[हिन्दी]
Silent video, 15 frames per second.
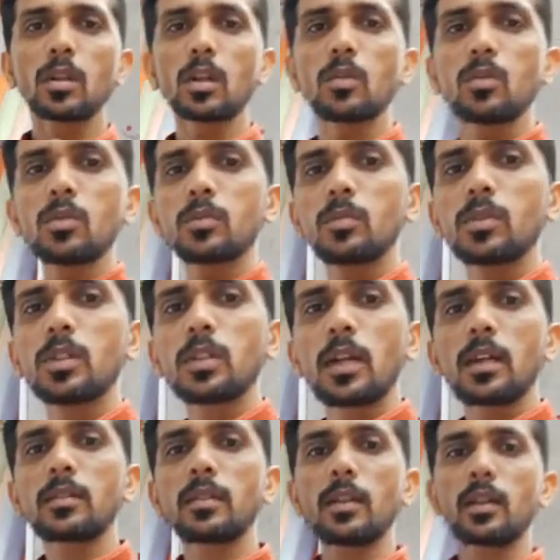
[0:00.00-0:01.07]
थोड़ा लूज मुझे
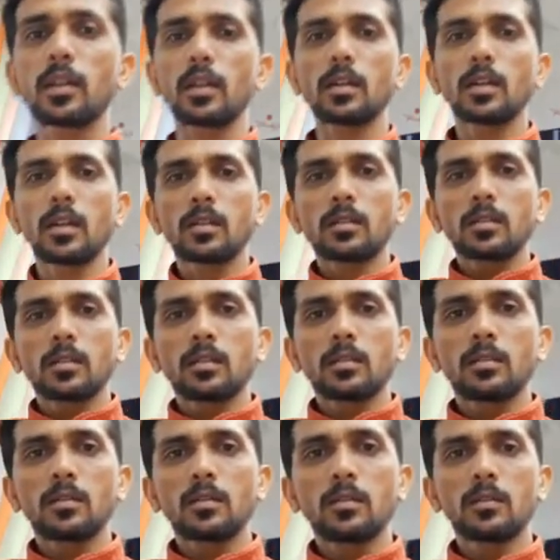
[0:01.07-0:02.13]
यहाँ से लग रहा है यहाँ से
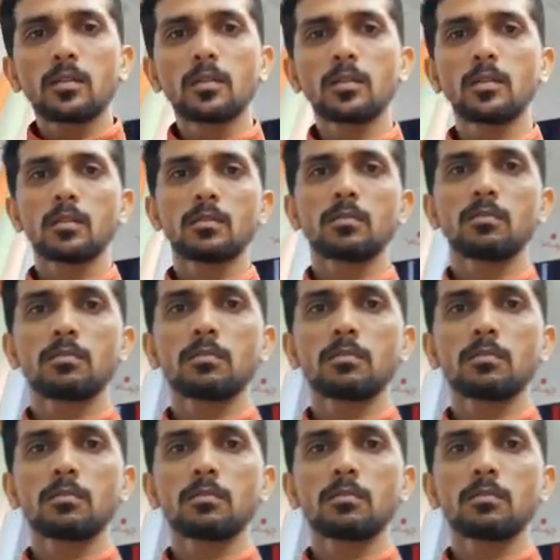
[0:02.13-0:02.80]
आप ये पहनो